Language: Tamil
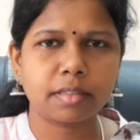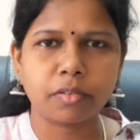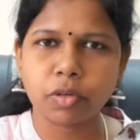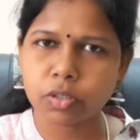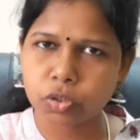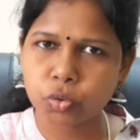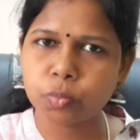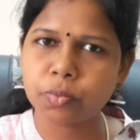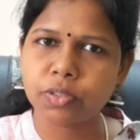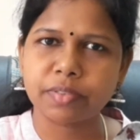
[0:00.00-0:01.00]
அவங்களுக்கு ஷூ
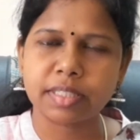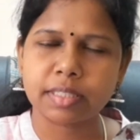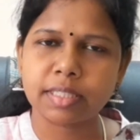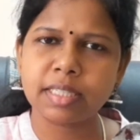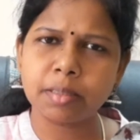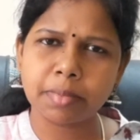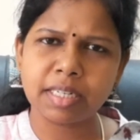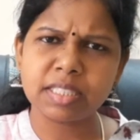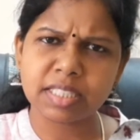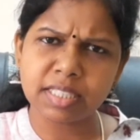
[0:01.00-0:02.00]
போட்டு விடுறது இந்த
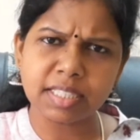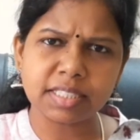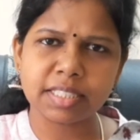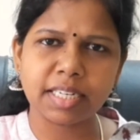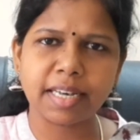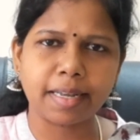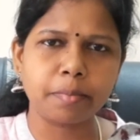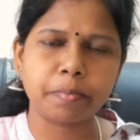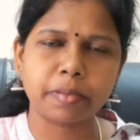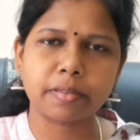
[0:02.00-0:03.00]
மாதிரி சின்ன சின்ன
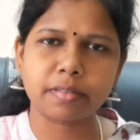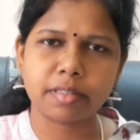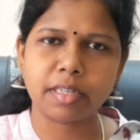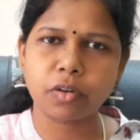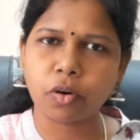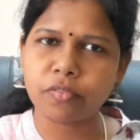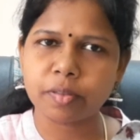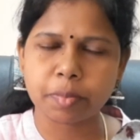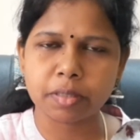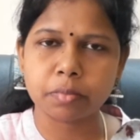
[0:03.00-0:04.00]
ஹெல்ப் நீங்கள் ஆஃபர்
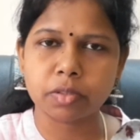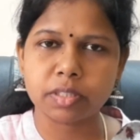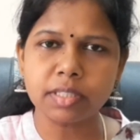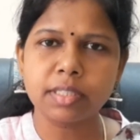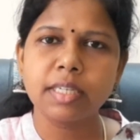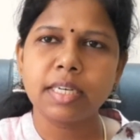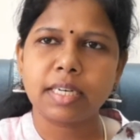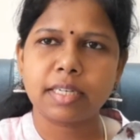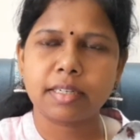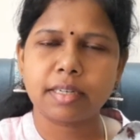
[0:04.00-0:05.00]
பண்ணும்பொழுது
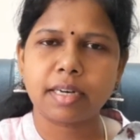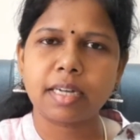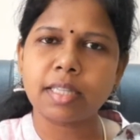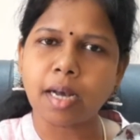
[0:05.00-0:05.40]
அந்த